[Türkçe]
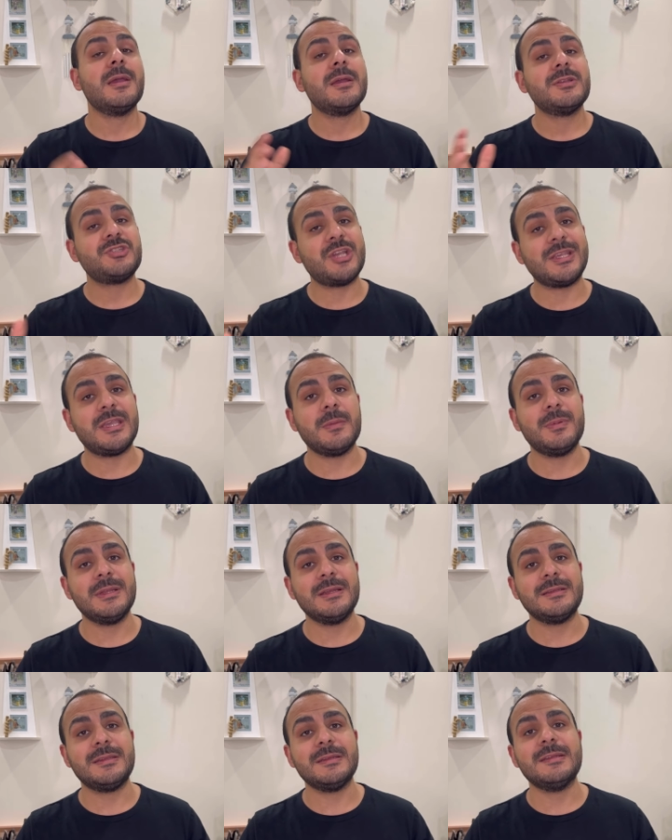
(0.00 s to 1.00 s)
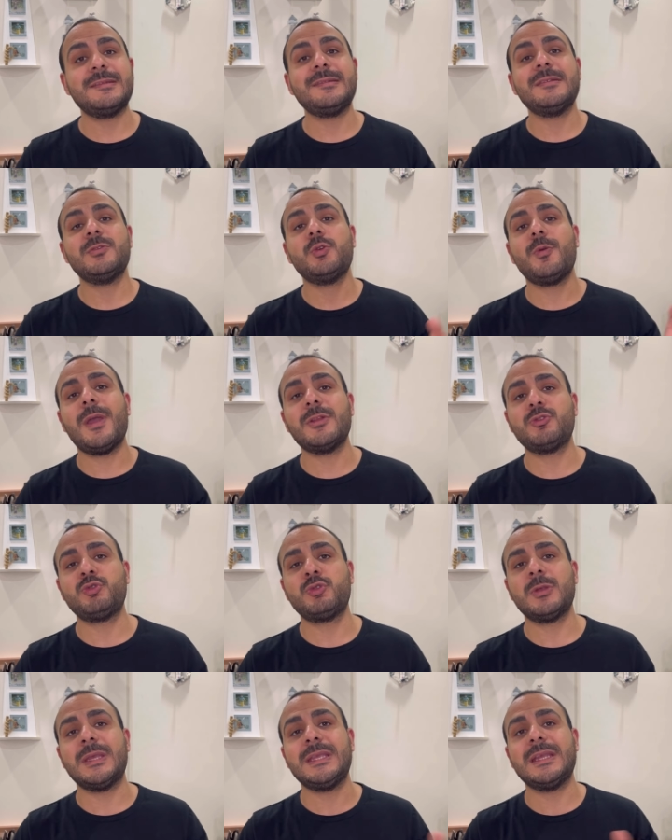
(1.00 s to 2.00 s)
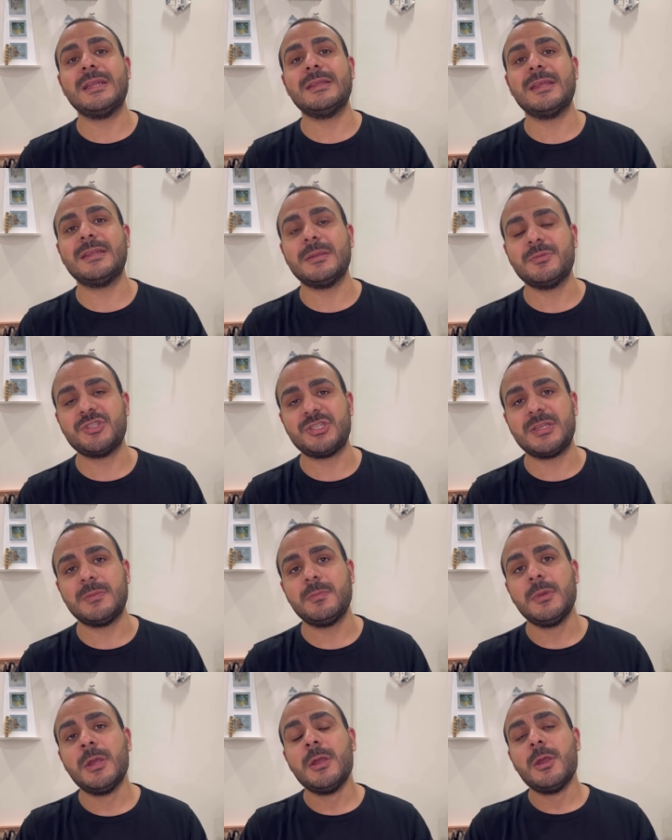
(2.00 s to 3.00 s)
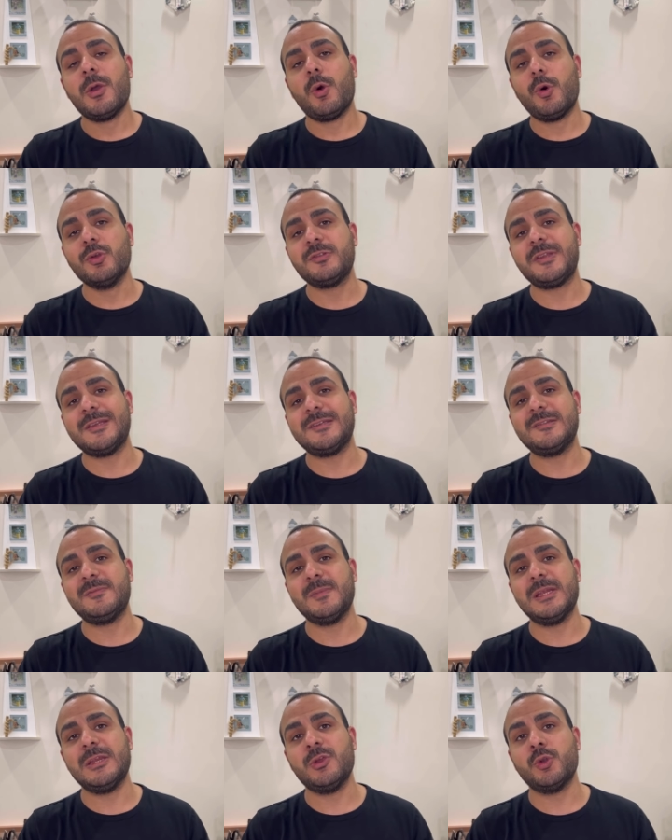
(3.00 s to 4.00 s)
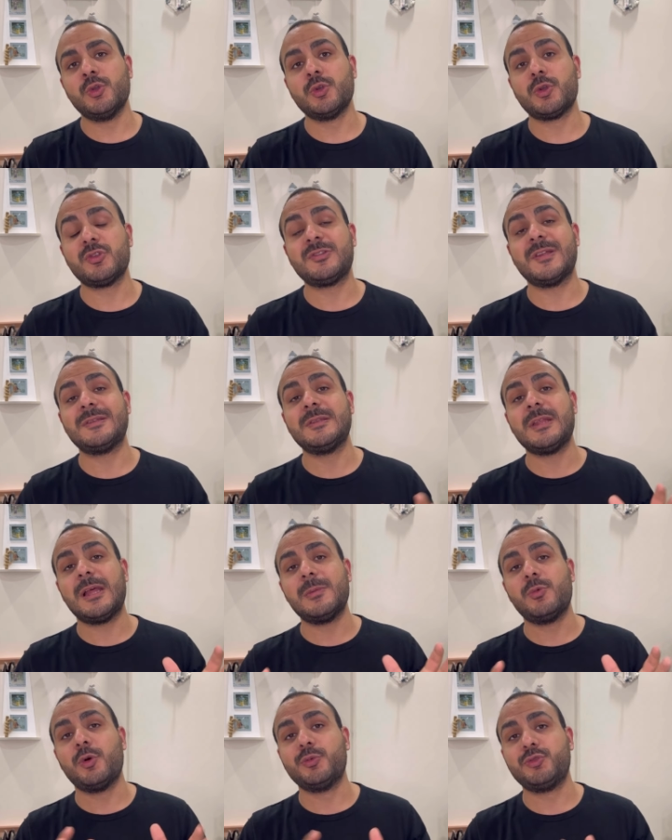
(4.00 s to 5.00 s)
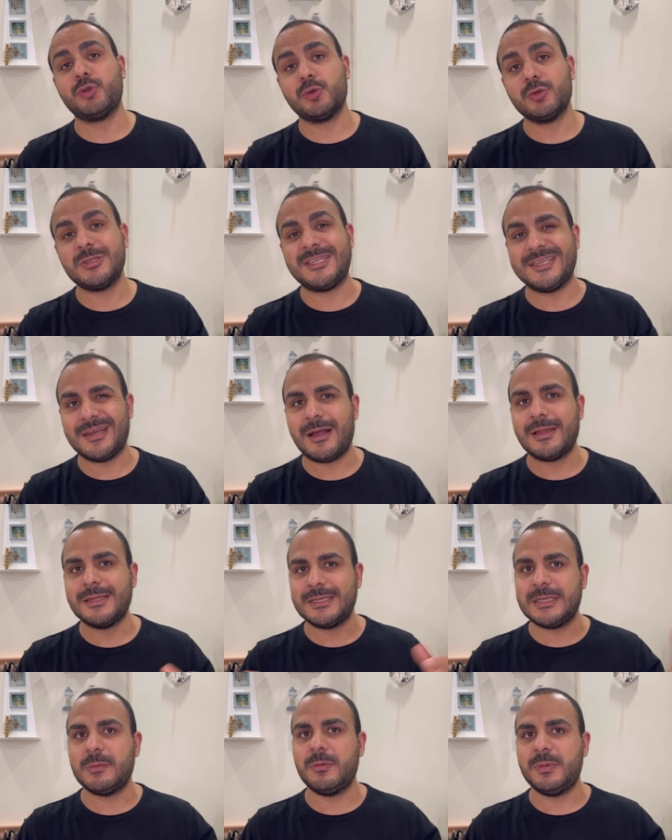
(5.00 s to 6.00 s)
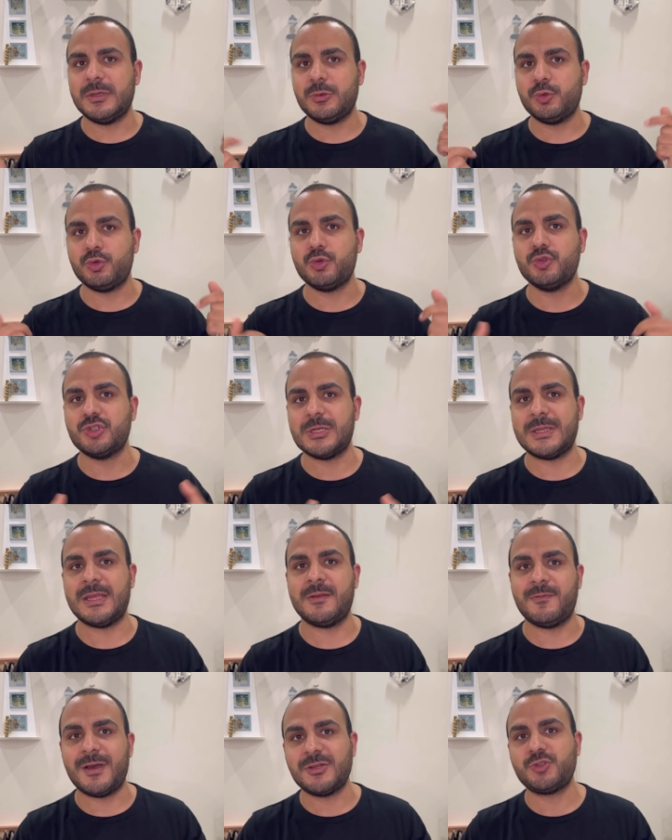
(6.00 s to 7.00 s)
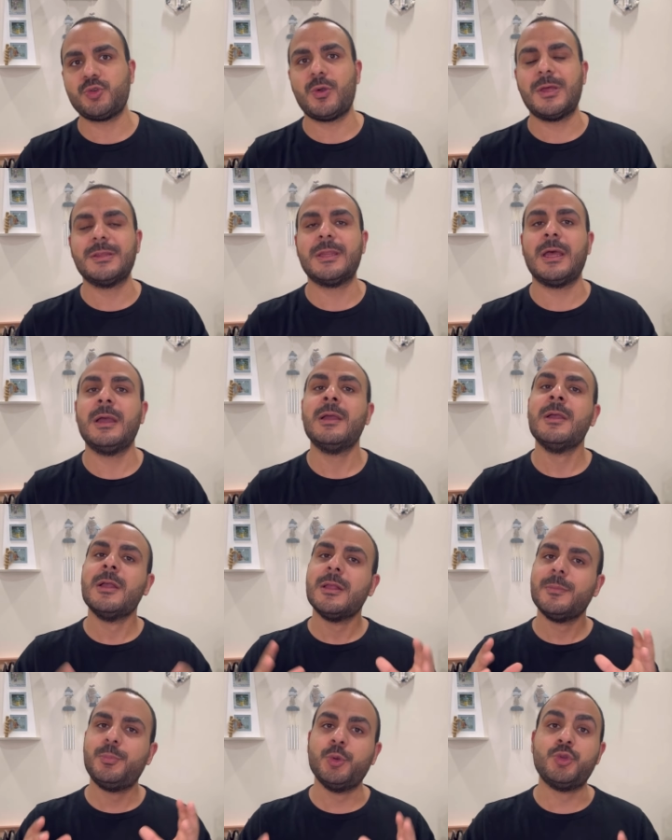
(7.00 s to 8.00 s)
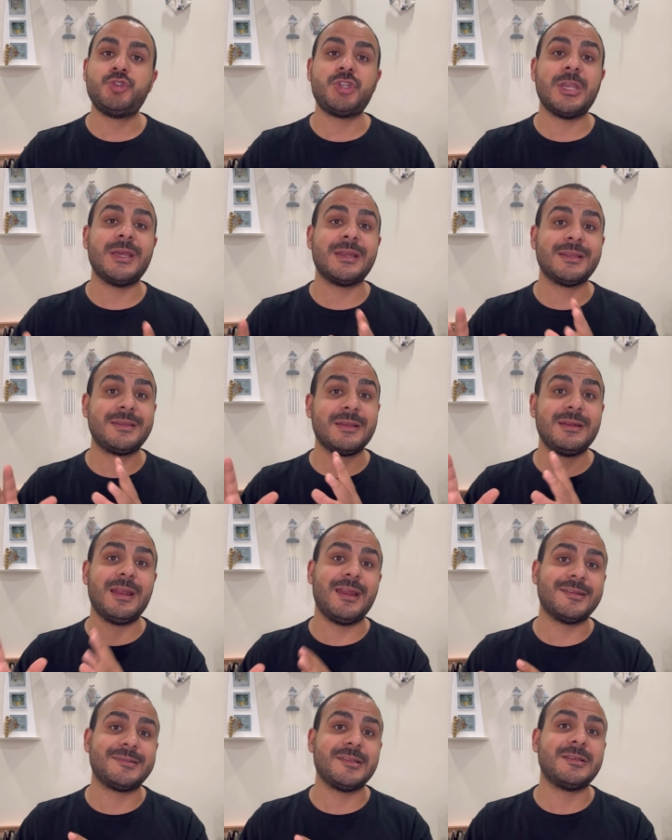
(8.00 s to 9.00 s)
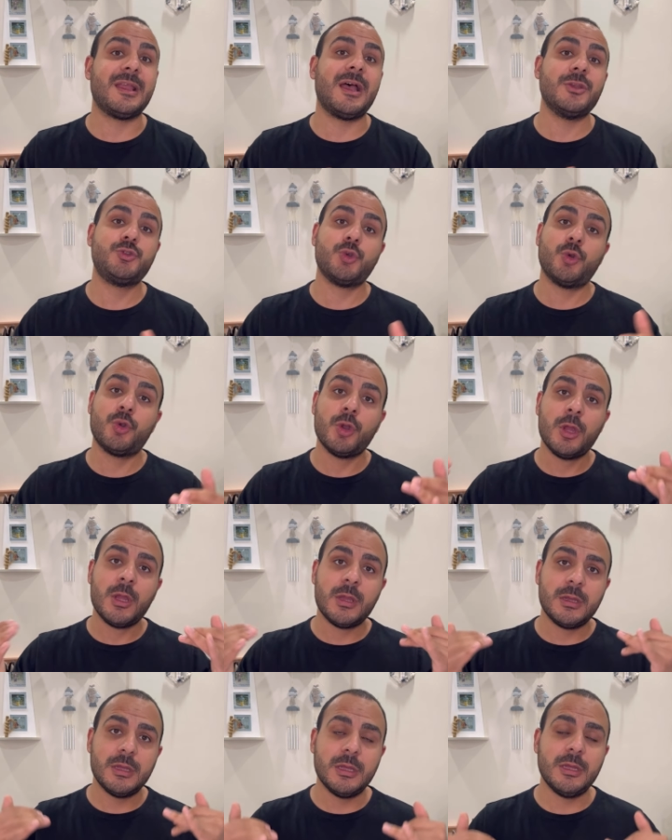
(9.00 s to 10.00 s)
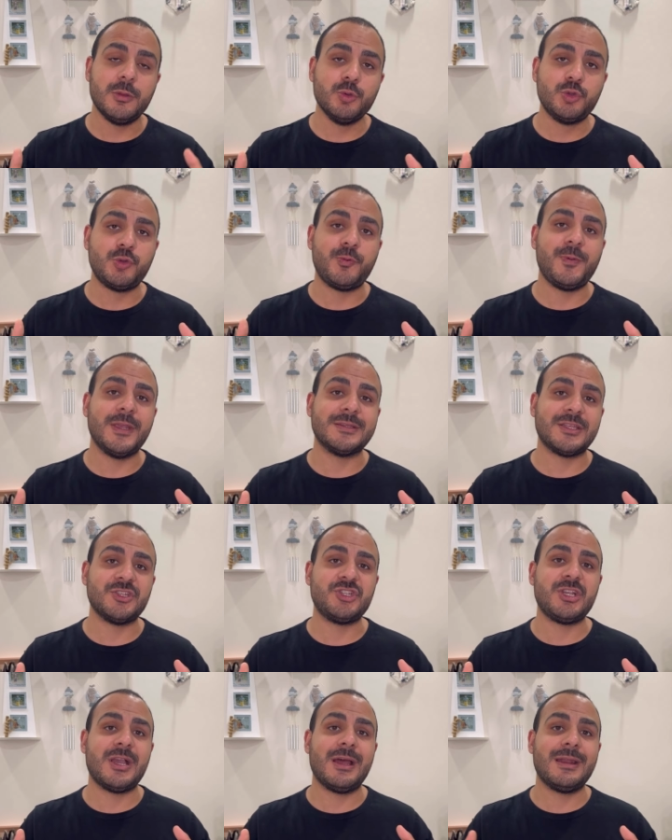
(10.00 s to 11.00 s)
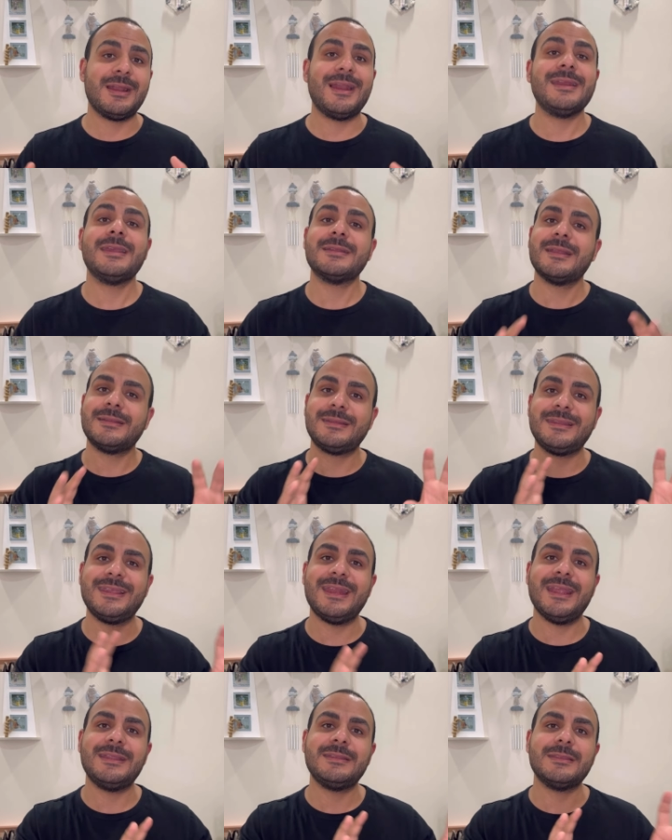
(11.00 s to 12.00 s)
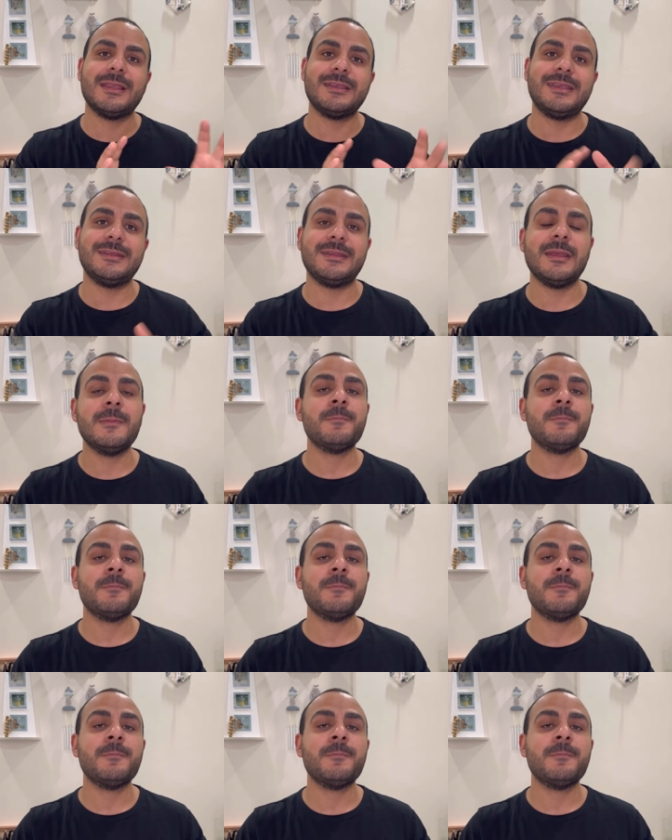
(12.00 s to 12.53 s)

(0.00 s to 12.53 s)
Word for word: çekebilirdiniz. Juventus'la ilgili ne demiştim? 18 milyon euro satın alma opsiyonunu kiralık gibi bir düşünceleri var şu anda bütçe yaratırlarsa daha çok e, üst fiyata çıkarlar ya da direkt nakit